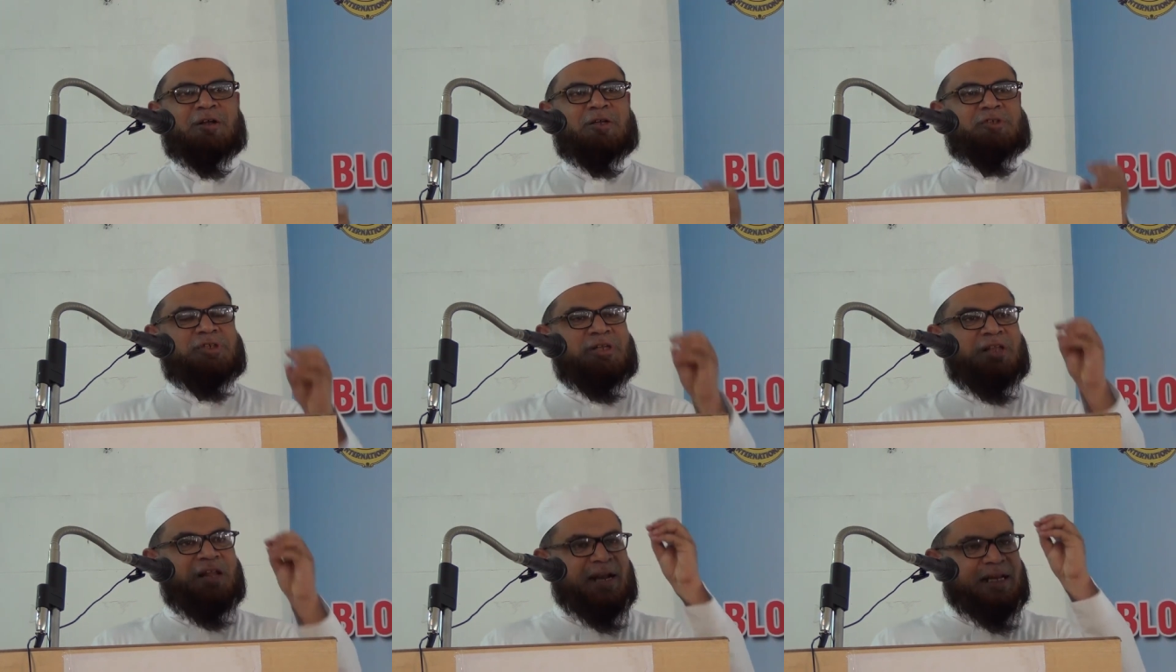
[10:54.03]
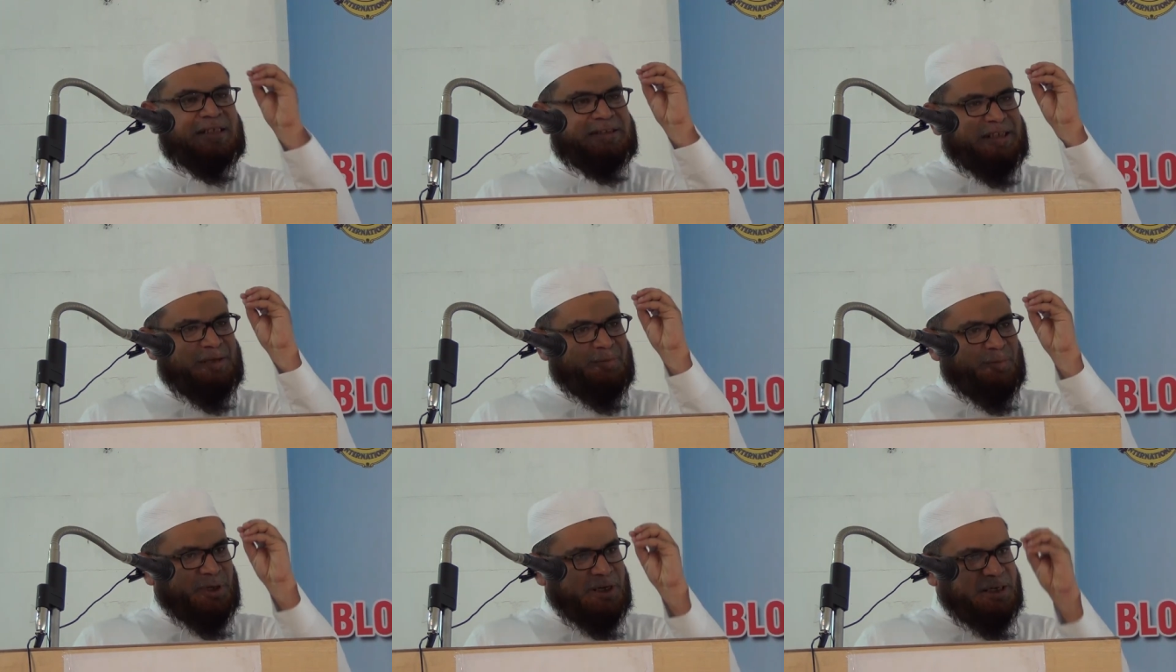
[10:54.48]
ரசல்லா
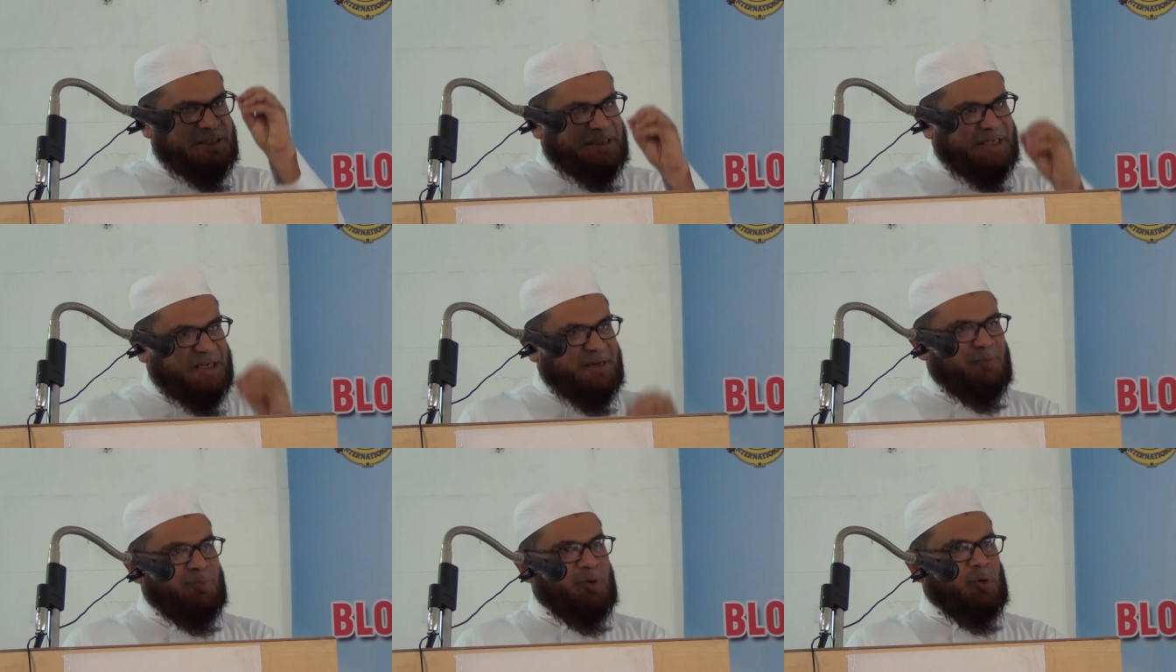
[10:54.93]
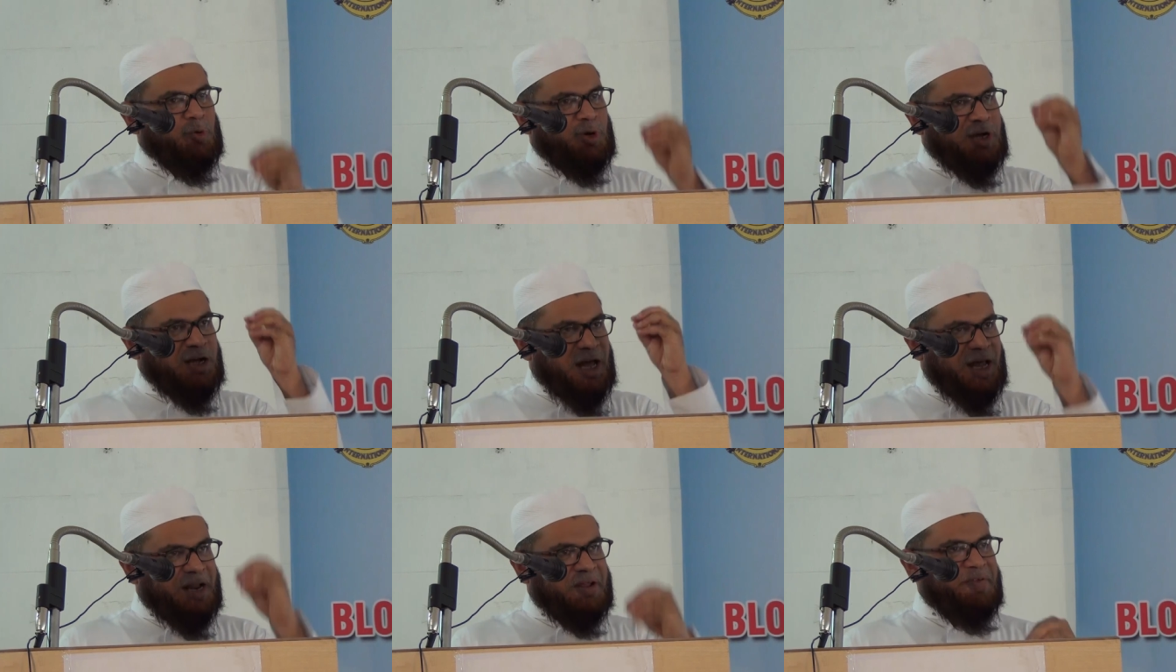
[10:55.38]
அலிஸ்லாம் திரும்ப
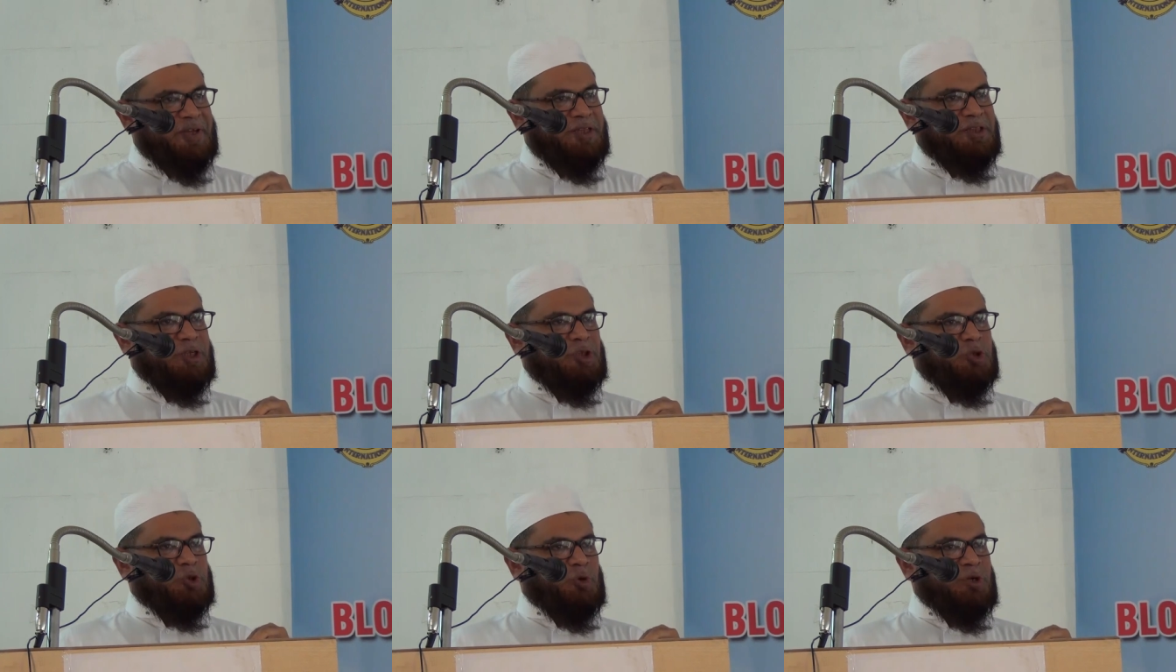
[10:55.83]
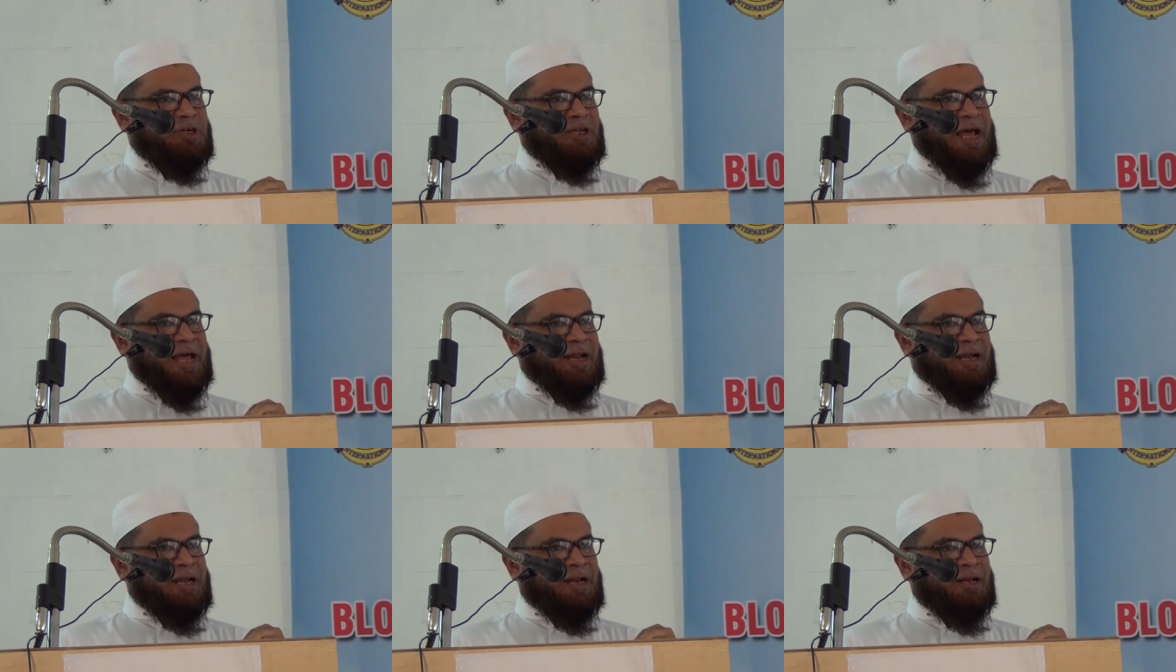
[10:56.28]
உட்கார வைத்து
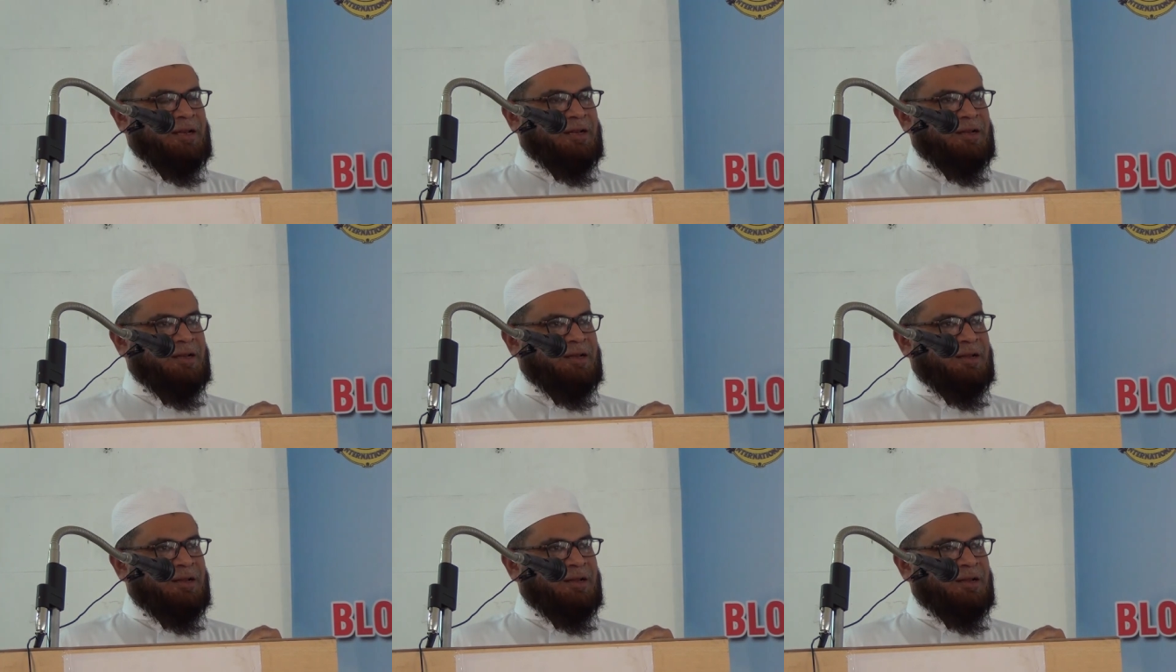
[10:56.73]
சொல்கிறார்கள்